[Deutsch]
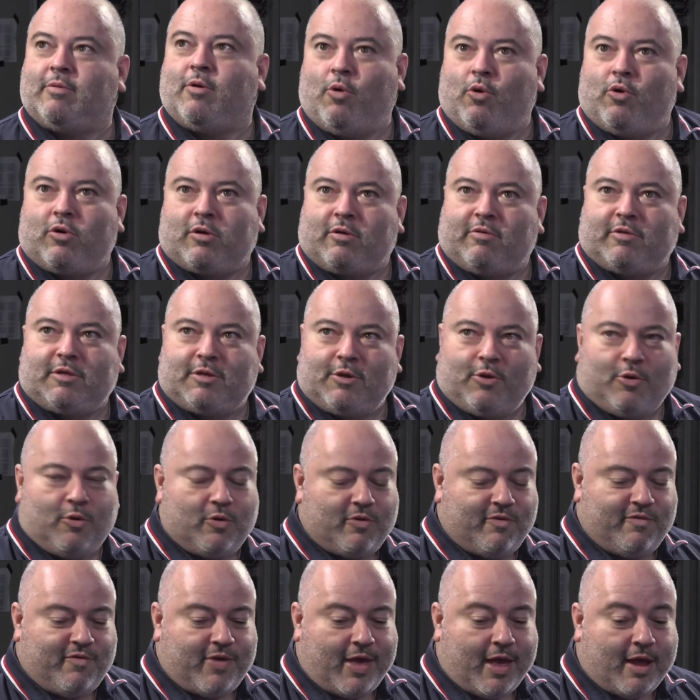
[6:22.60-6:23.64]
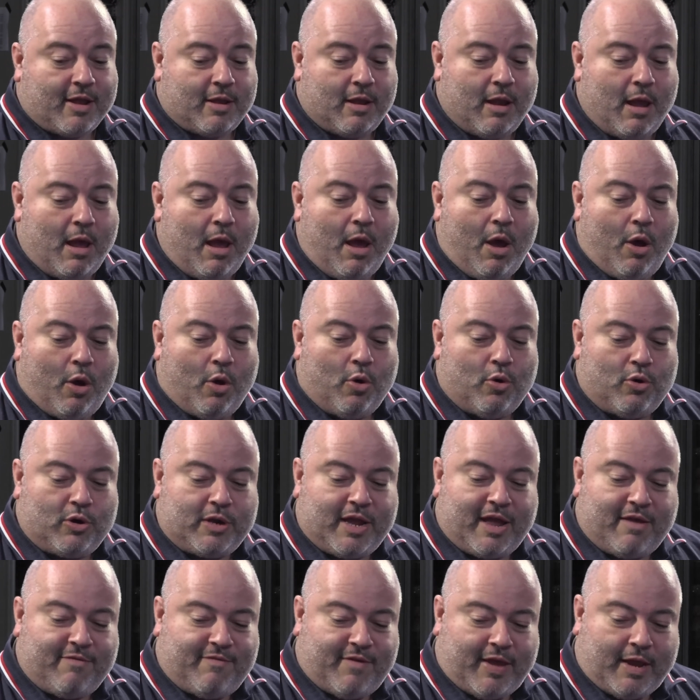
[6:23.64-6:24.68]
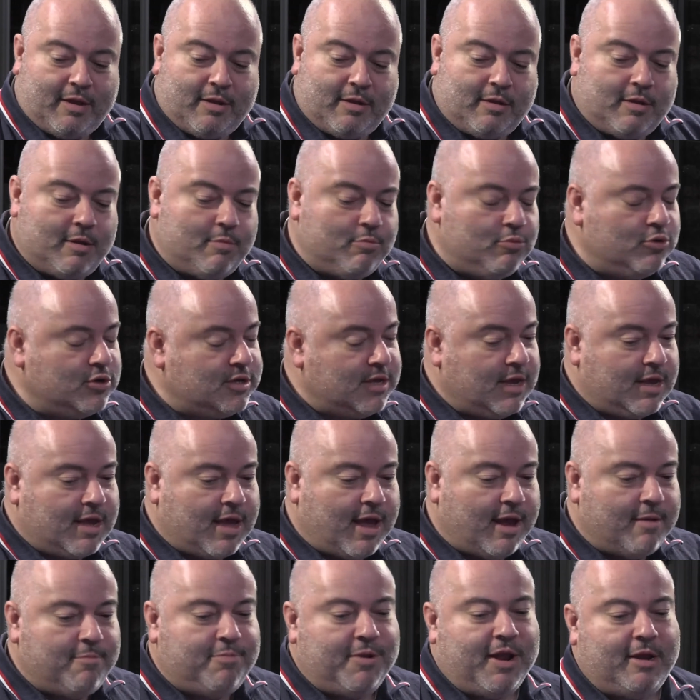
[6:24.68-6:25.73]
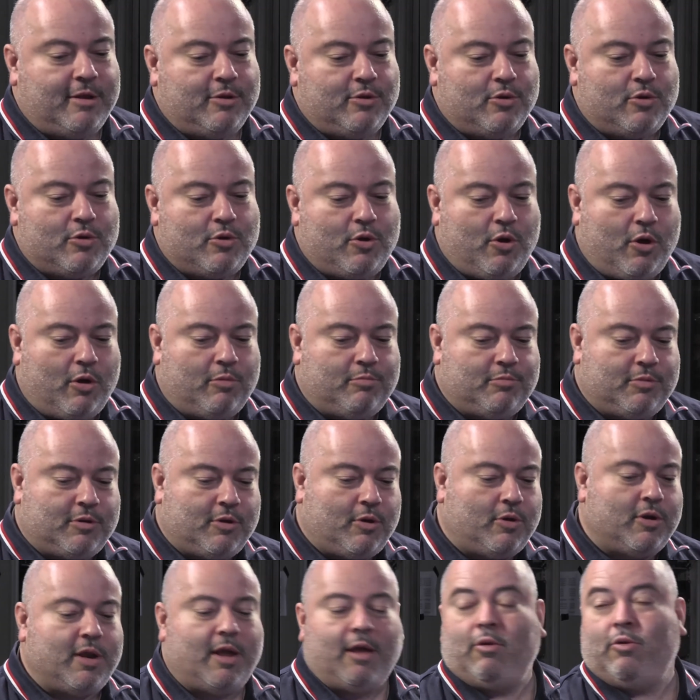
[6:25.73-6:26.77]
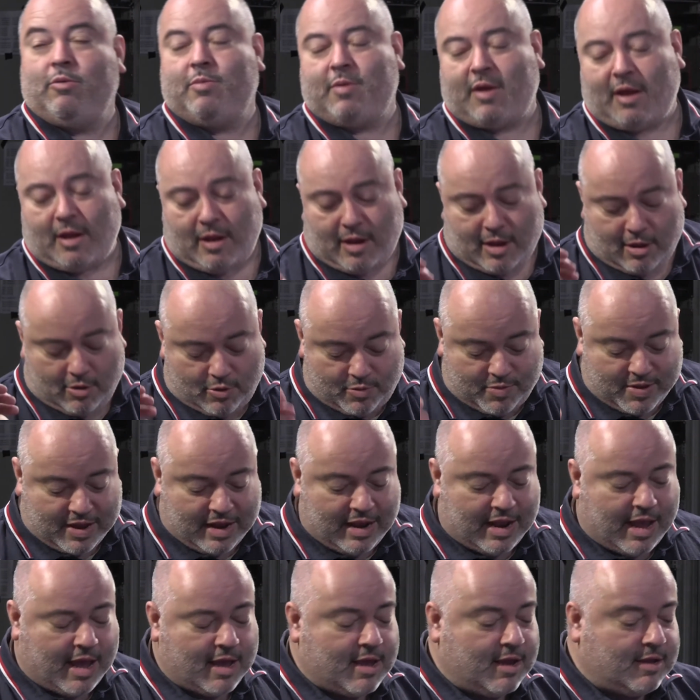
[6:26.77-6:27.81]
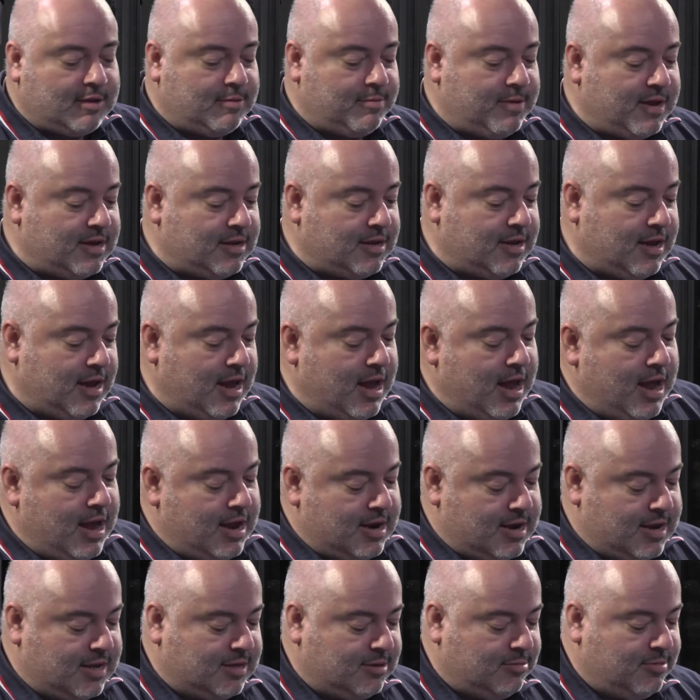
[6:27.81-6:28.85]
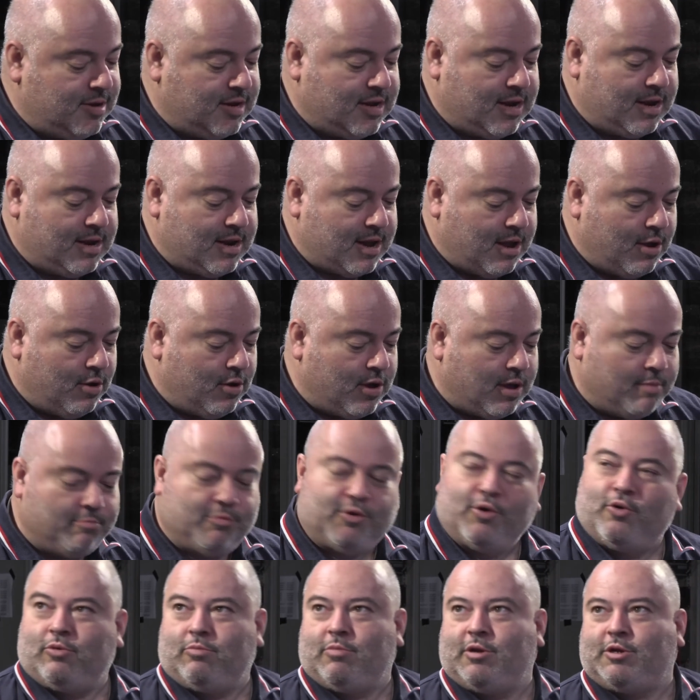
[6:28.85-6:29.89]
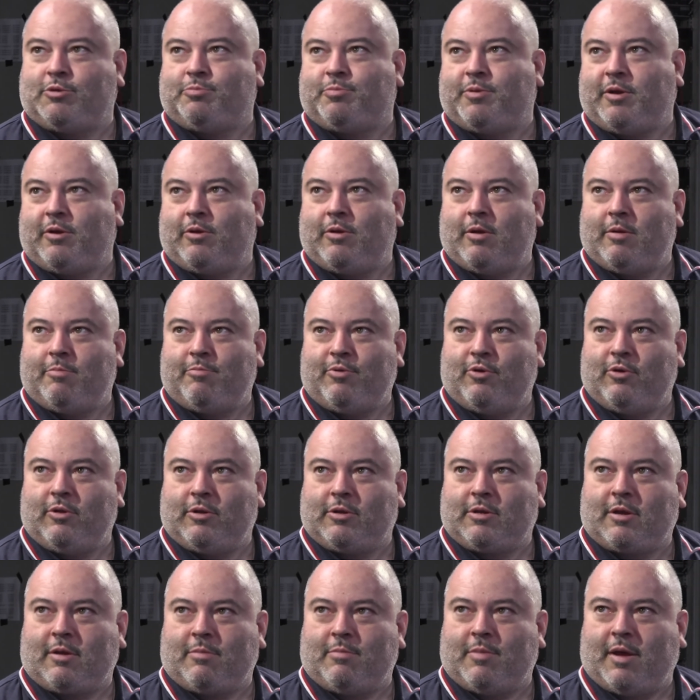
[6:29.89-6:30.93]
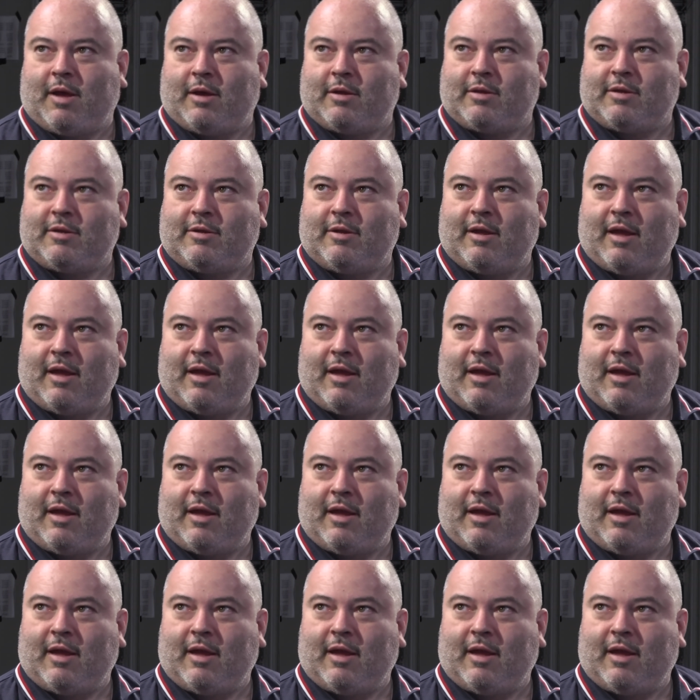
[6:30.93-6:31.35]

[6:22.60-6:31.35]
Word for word: äh, hochgezogen werden oder wenn eine Musikeinblendung kommt oder über, überlagert wird, das wird dann auch am Tonmischpult gemacht.